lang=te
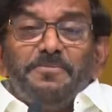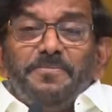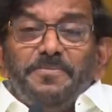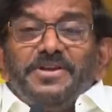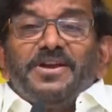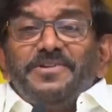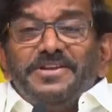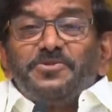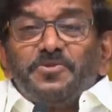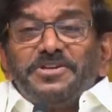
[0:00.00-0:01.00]
ఉంది మీరు
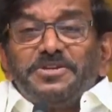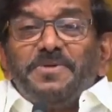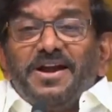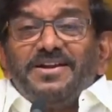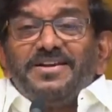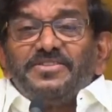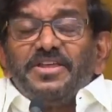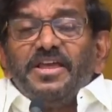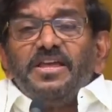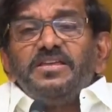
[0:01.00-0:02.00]
అవినీతి గురించి
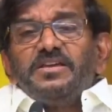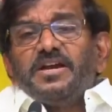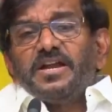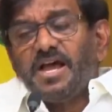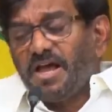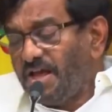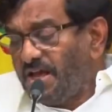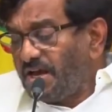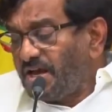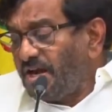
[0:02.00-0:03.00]
మాట్లాడితే ఇక్కడ
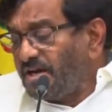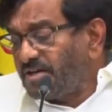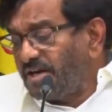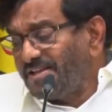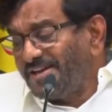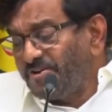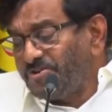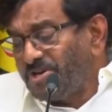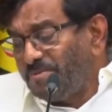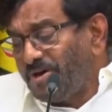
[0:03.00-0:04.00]
కలెక్టర్ల దగ్గర
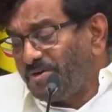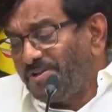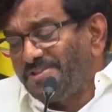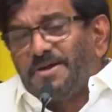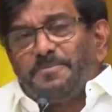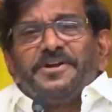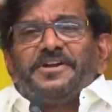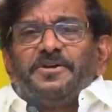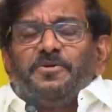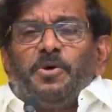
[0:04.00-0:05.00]
నుంచి ఎంఆర్ వాళ్ళ దాకా
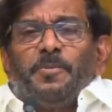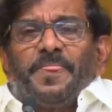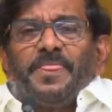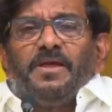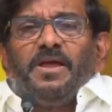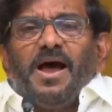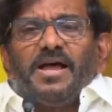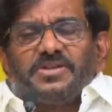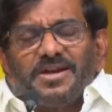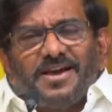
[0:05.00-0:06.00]
పెట్టారు
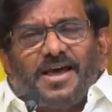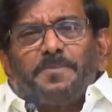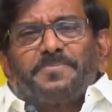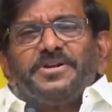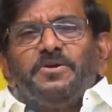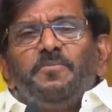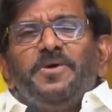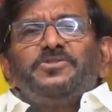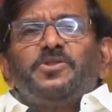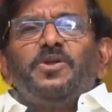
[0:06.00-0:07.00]
అసలు కరప్షను
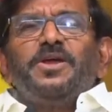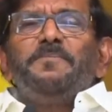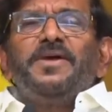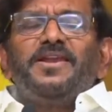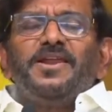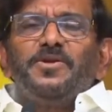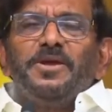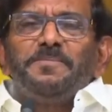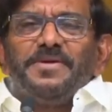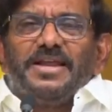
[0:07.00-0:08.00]
మంత్రులు ఎమ్మెల్యేలు
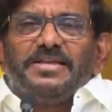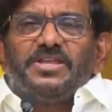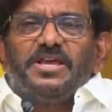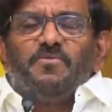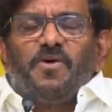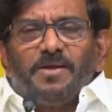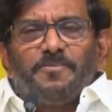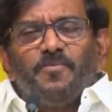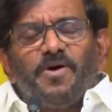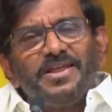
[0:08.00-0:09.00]
ఎంపీలు అయితే
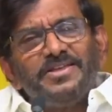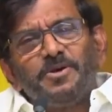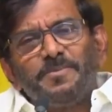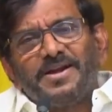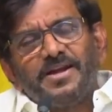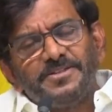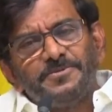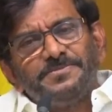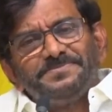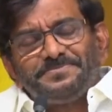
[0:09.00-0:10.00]
వాళ్ళు వాళ్ళు ఎందుకు
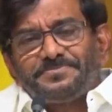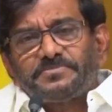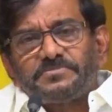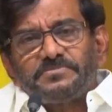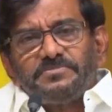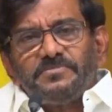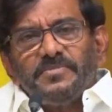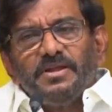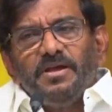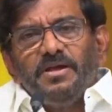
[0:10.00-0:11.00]
పెట్టలేదు
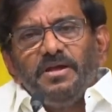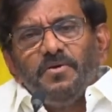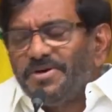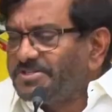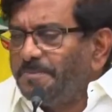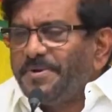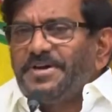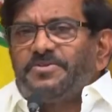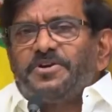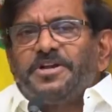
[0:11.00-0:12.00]
వాళ్ళకి
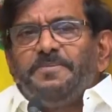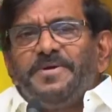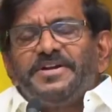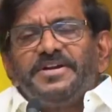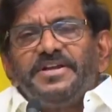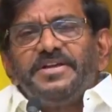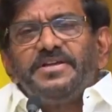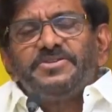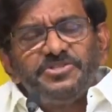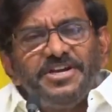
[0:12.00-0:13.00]
సపరేట్ ఒక టీం పెట్టండి
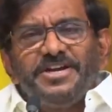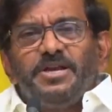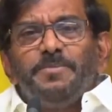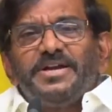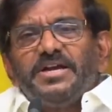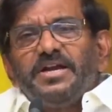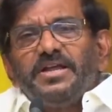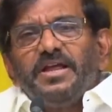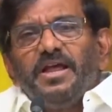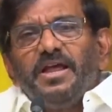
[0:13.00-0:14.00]
సిఐడిని
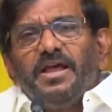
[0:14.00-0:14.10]
పెట్టండి